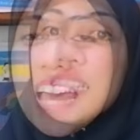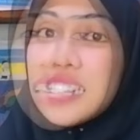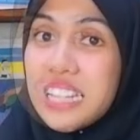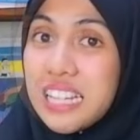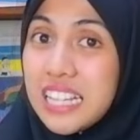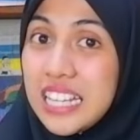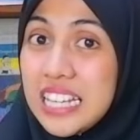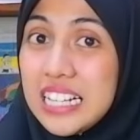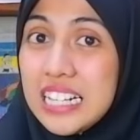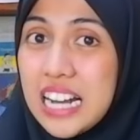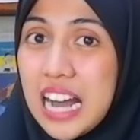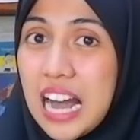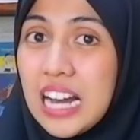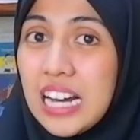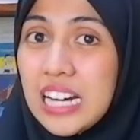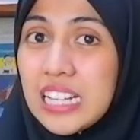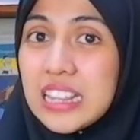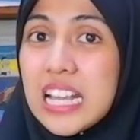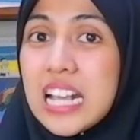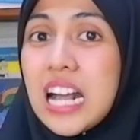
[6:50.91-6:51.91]
sehingga
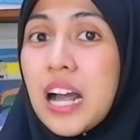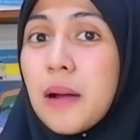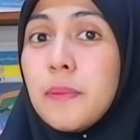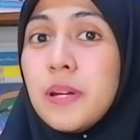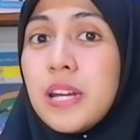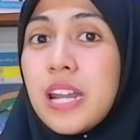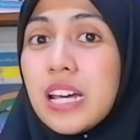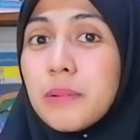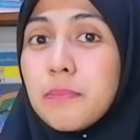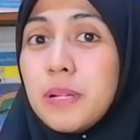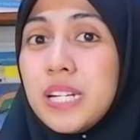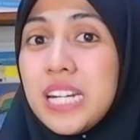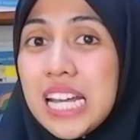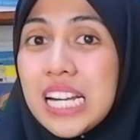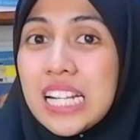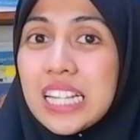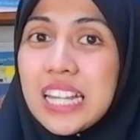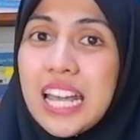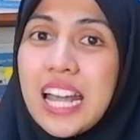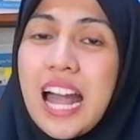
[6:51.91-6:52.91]
ketika
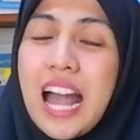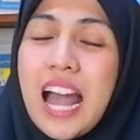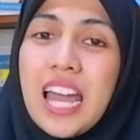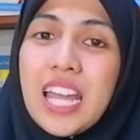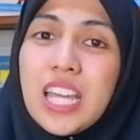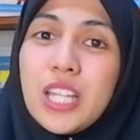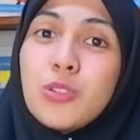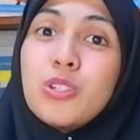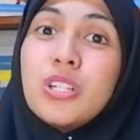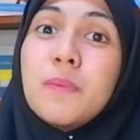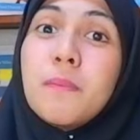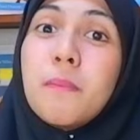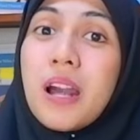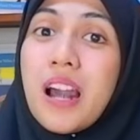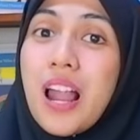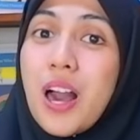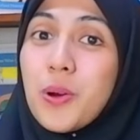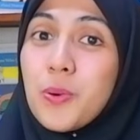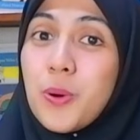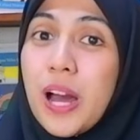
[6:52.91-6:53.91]
benar-benar TKA itu
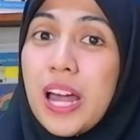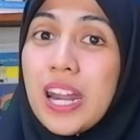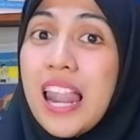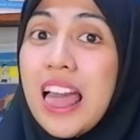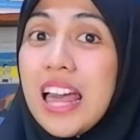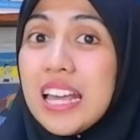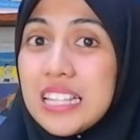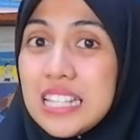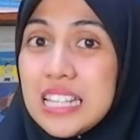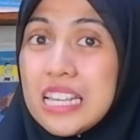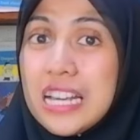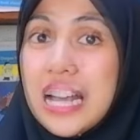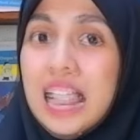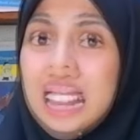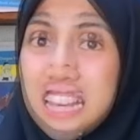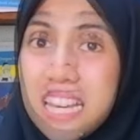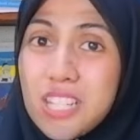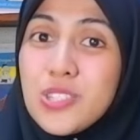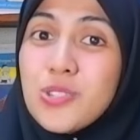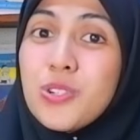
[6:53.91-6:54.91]
diberlakukan lagi,
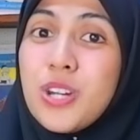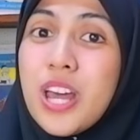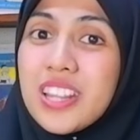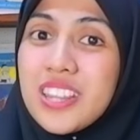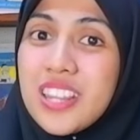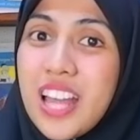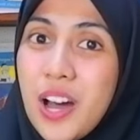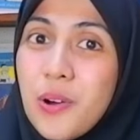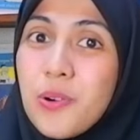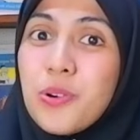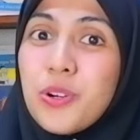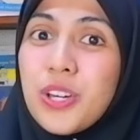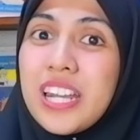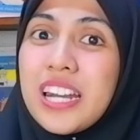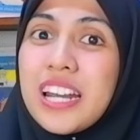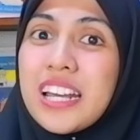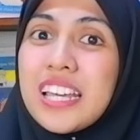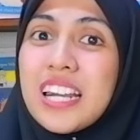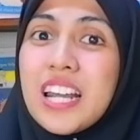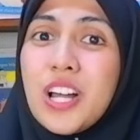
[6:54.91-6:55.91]
kalian sudah tahu
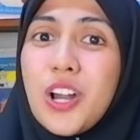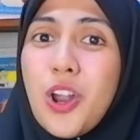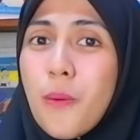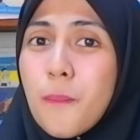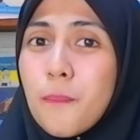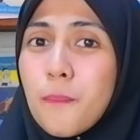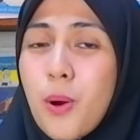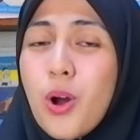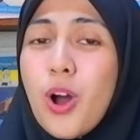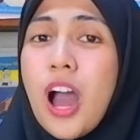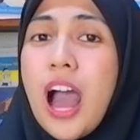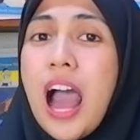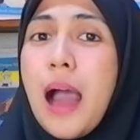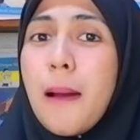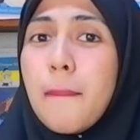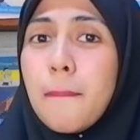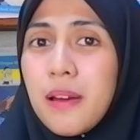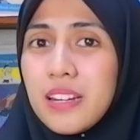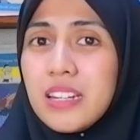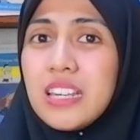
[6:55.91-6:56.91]
kira-kira kelompok
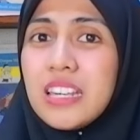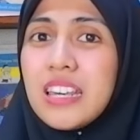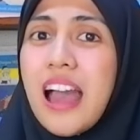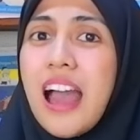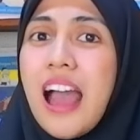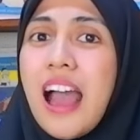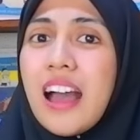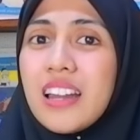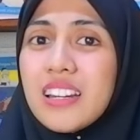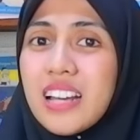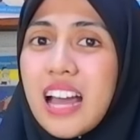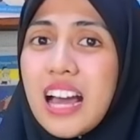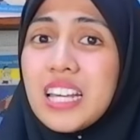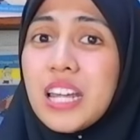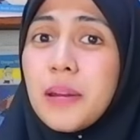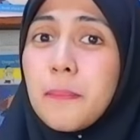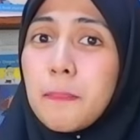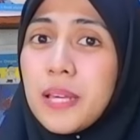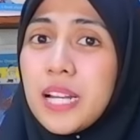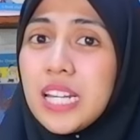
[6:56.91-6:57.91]
apa nih yang akan
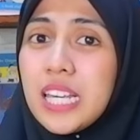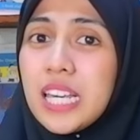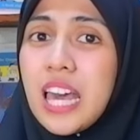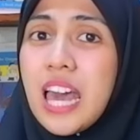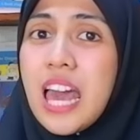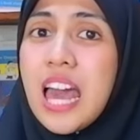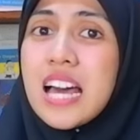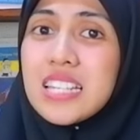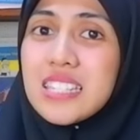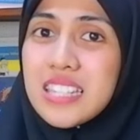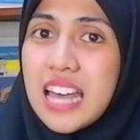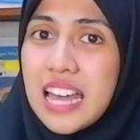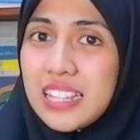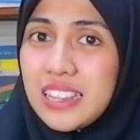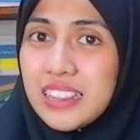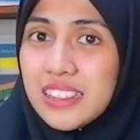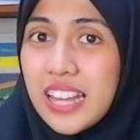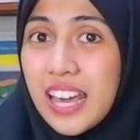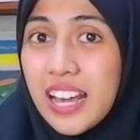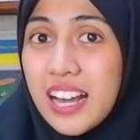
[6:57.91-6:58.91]
kalian pilih?
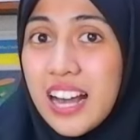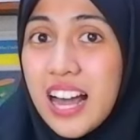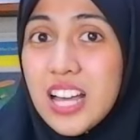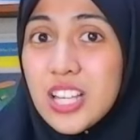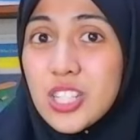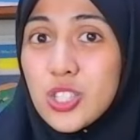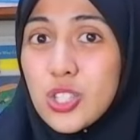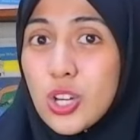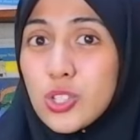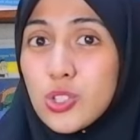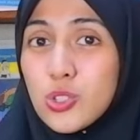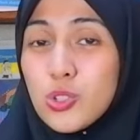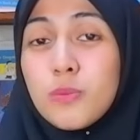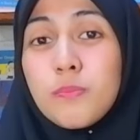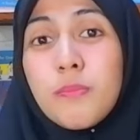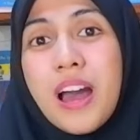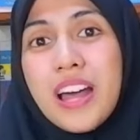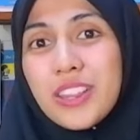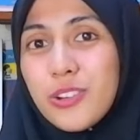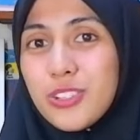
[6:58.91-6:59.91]
Saintek kah,
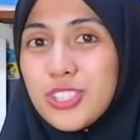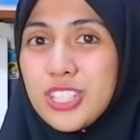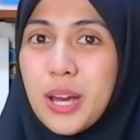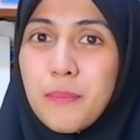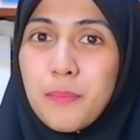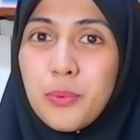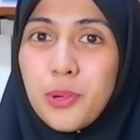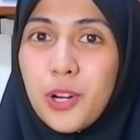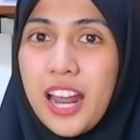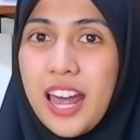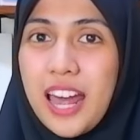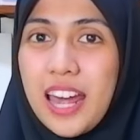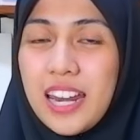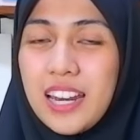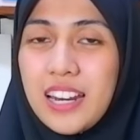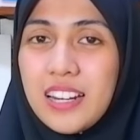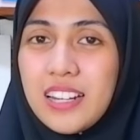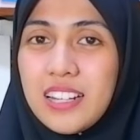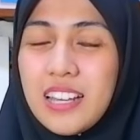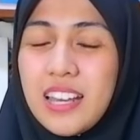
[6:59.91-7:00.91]
soshum atau
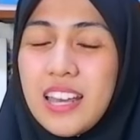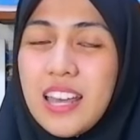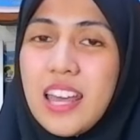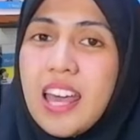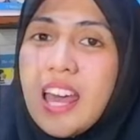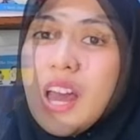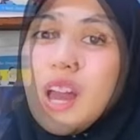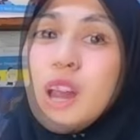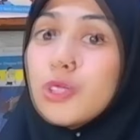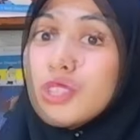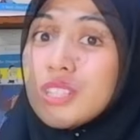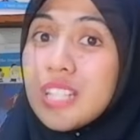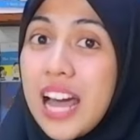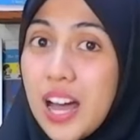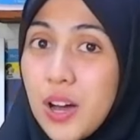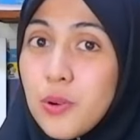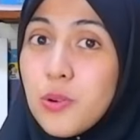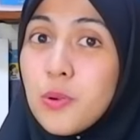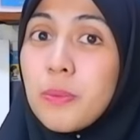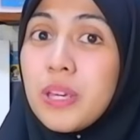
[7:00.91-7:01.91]
campuran? Untuk
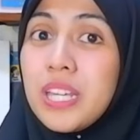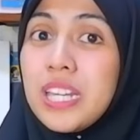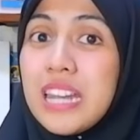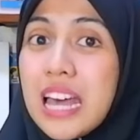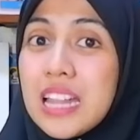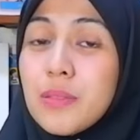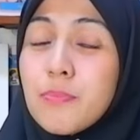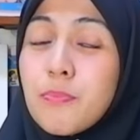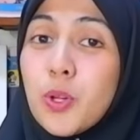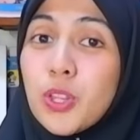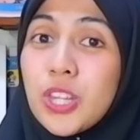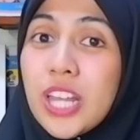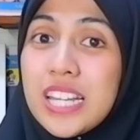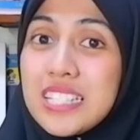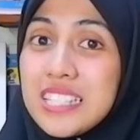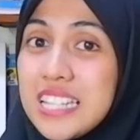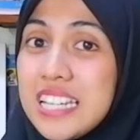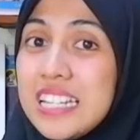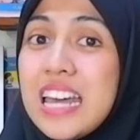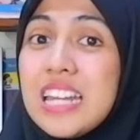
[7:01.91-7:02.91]
tahu minat,
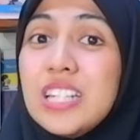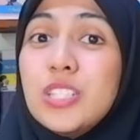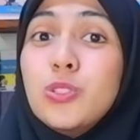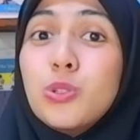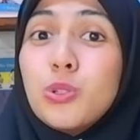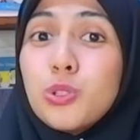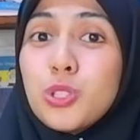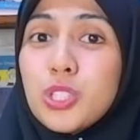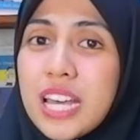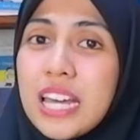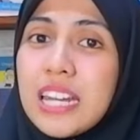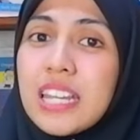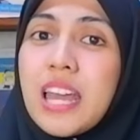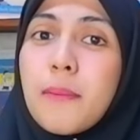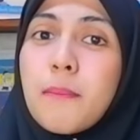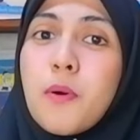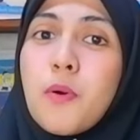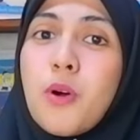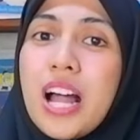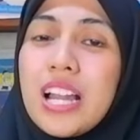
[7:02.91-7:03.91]
potensi, dan jurusan
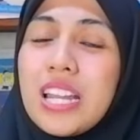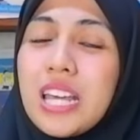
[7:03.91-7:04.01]
yang mau